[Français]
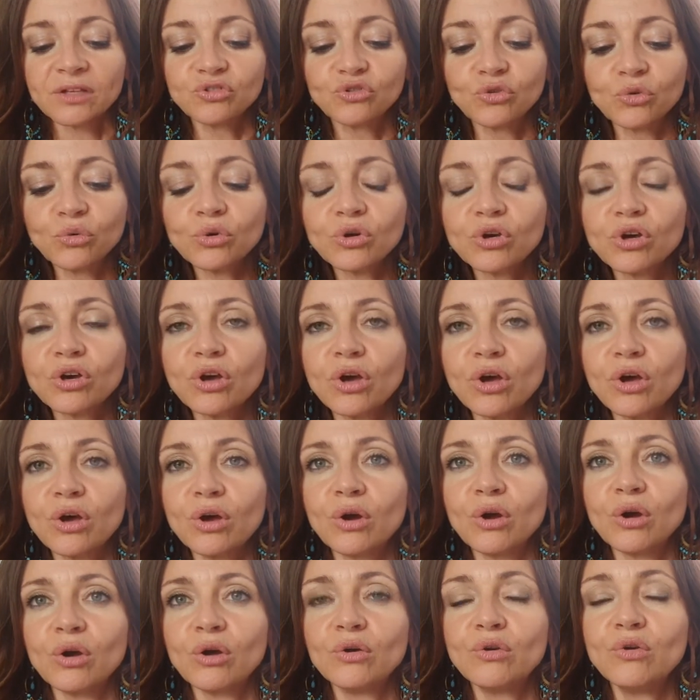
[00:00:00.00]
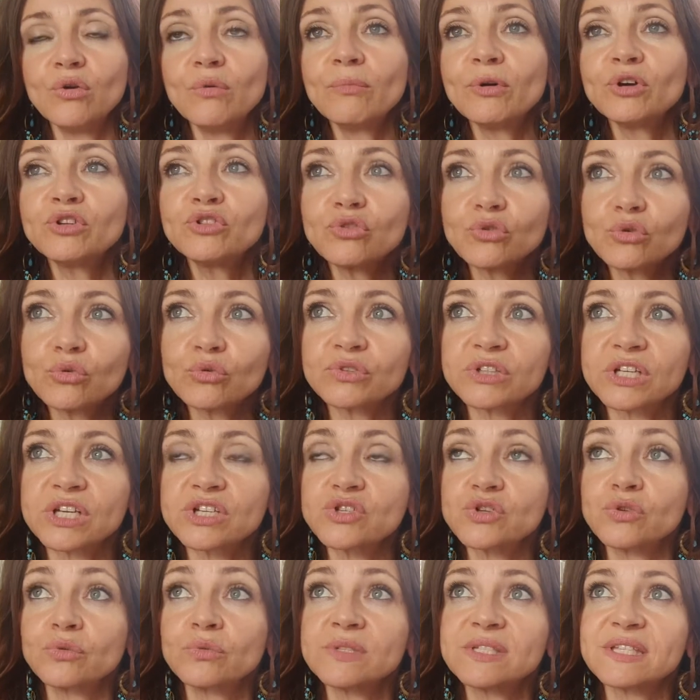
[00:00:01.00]
Donc euh, le mode de
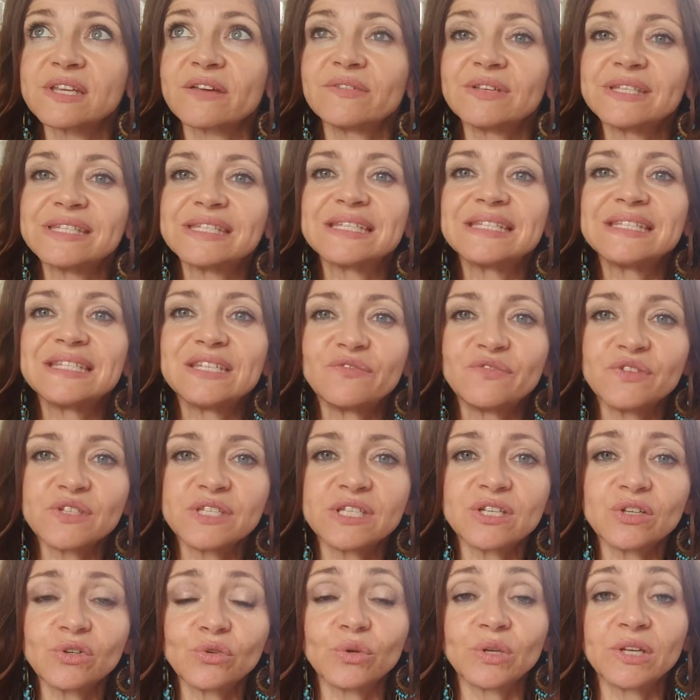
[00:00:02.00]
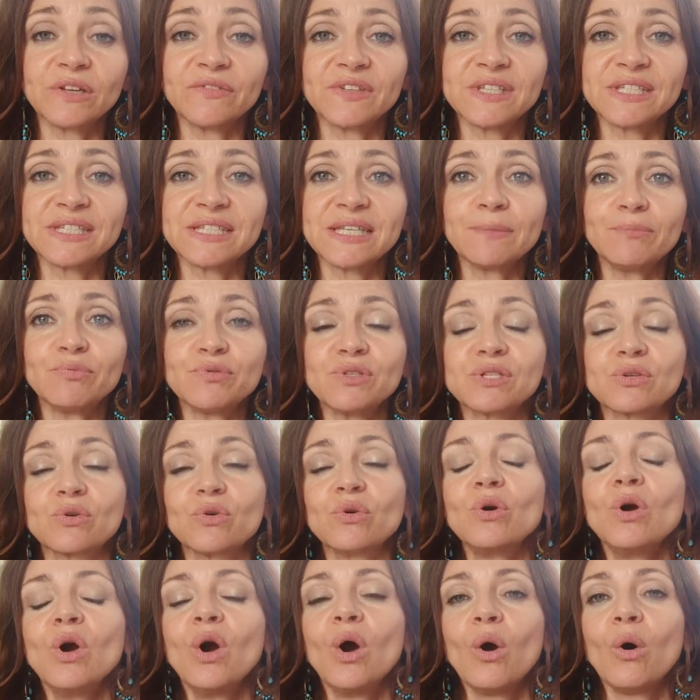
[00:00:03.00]
contagion, c'est difficile de l'éviter
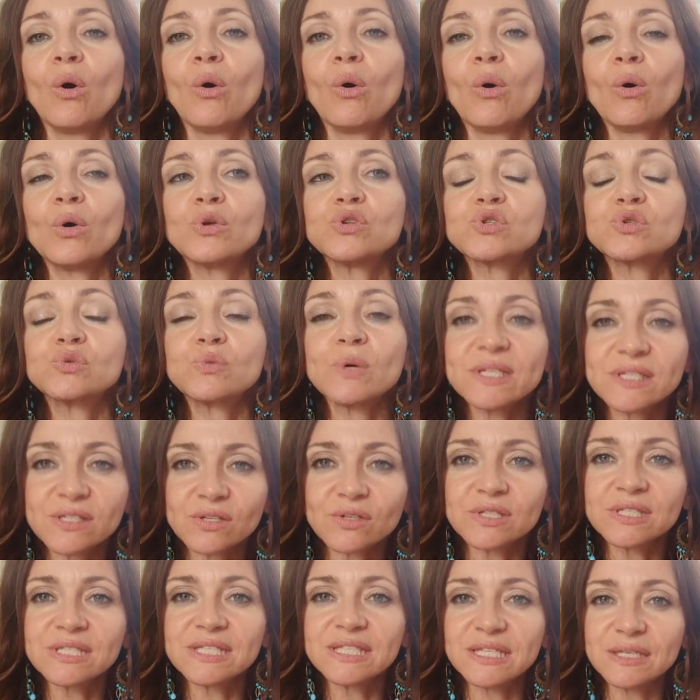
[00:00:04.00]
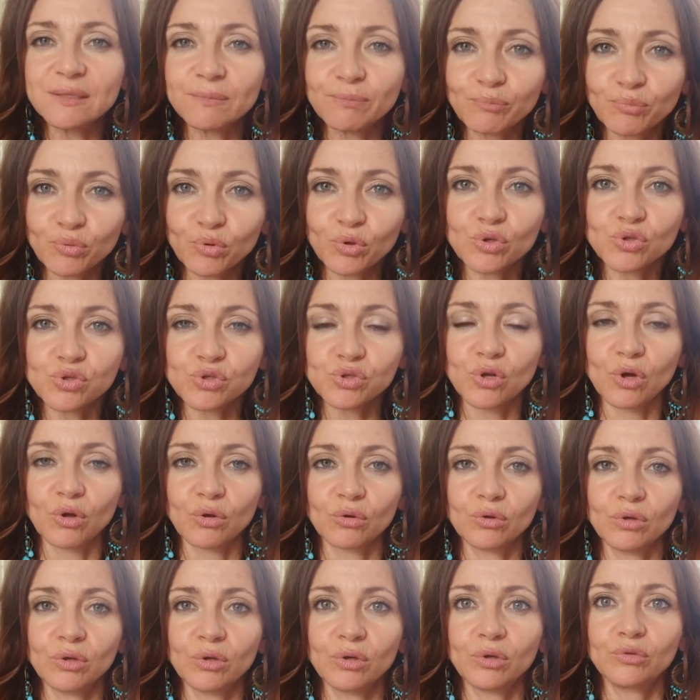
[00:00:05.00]
puisque 70%
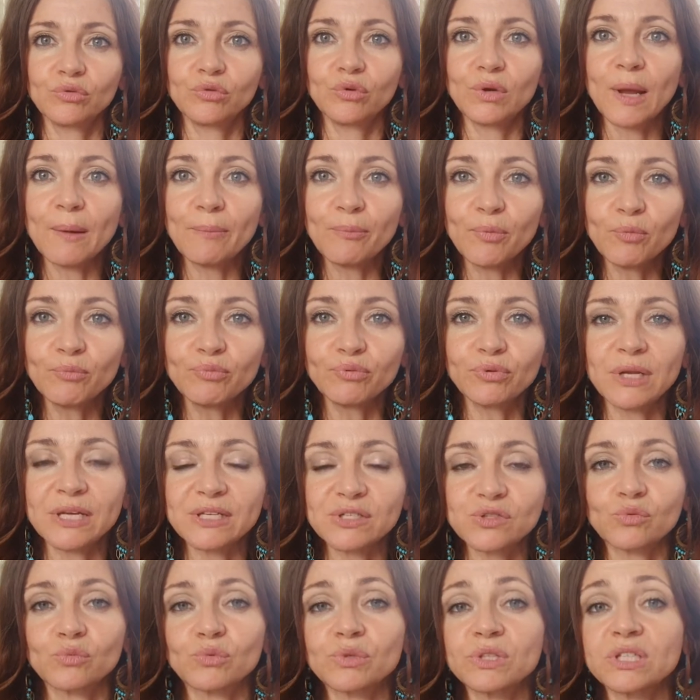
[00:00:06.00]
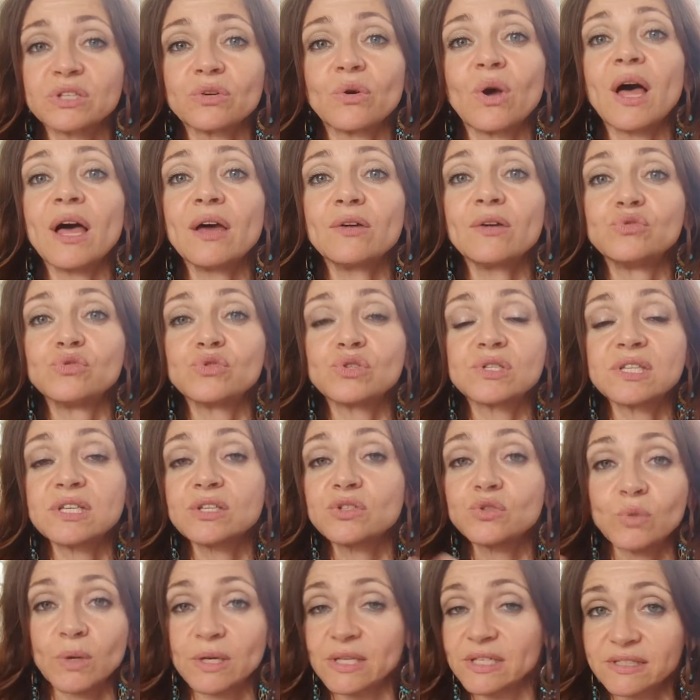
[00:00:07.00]
de la population qui aura une
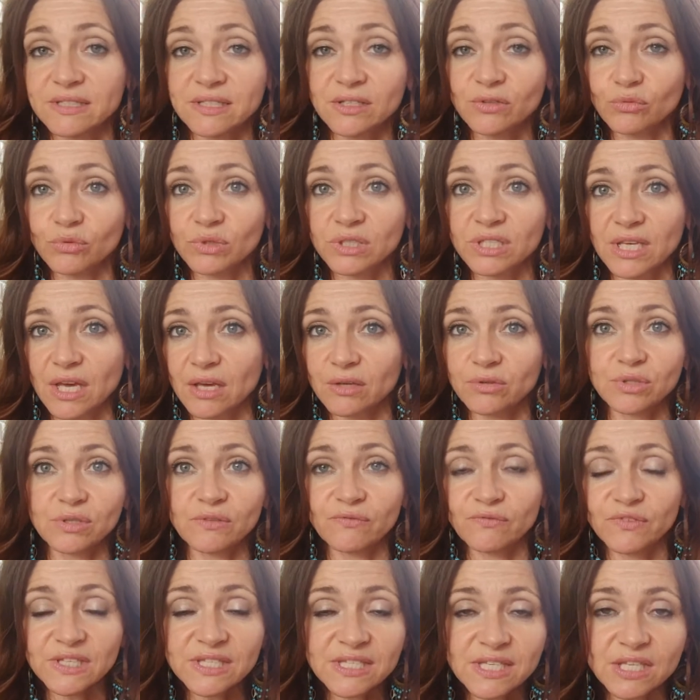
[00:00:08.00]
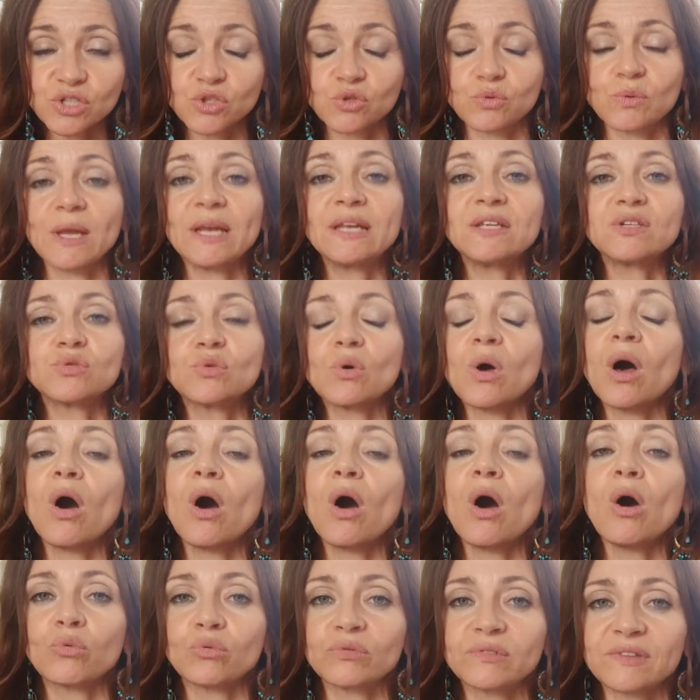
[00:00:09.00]
sexualité, donc qui a une vie sexuelle, sera
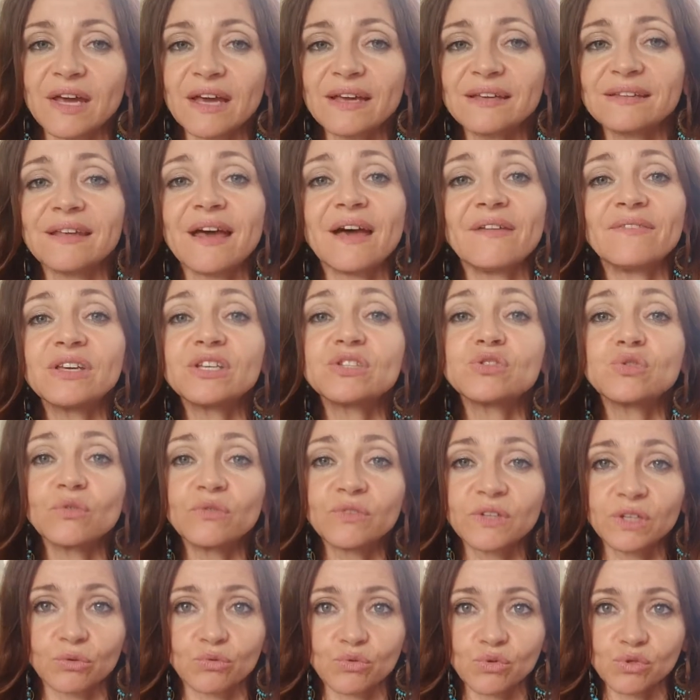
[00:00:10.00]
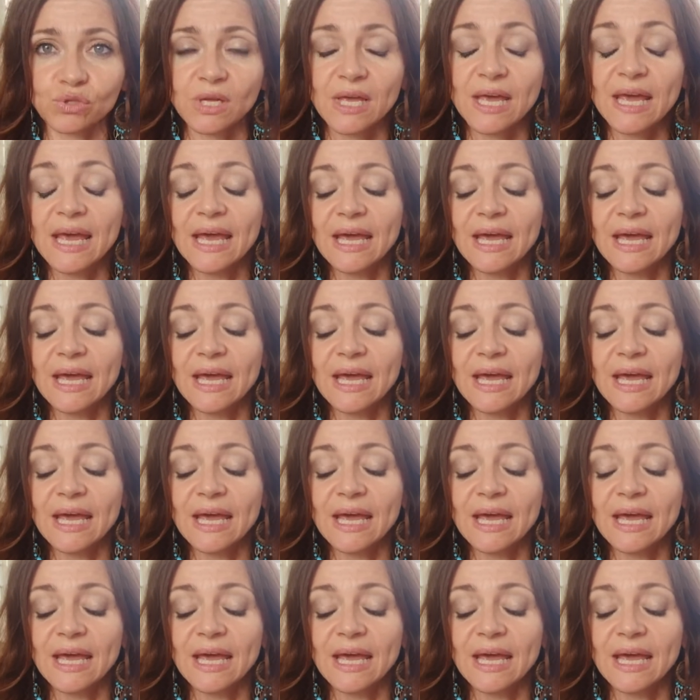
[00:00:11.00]
en contact avec ce virus.